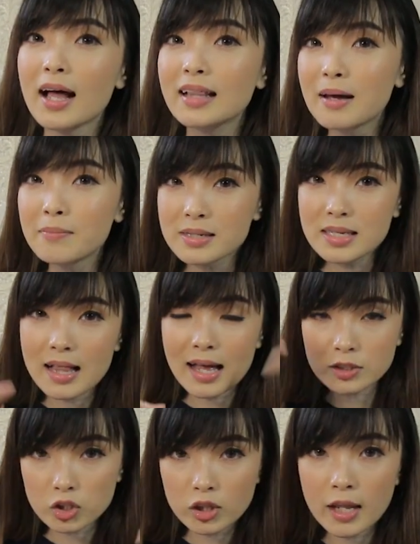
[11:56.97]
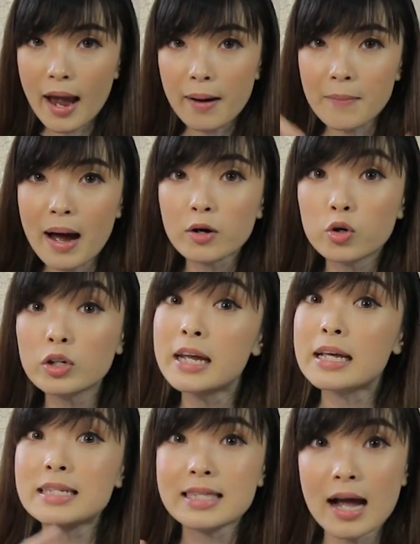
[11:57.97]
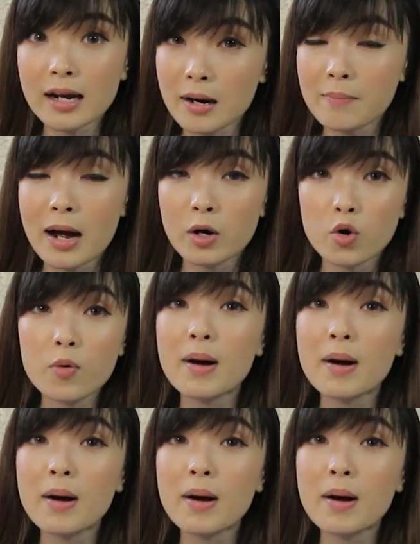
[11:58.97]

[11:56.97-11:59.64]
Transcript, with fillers: kalian bisa langsung DM aku di Instagram aku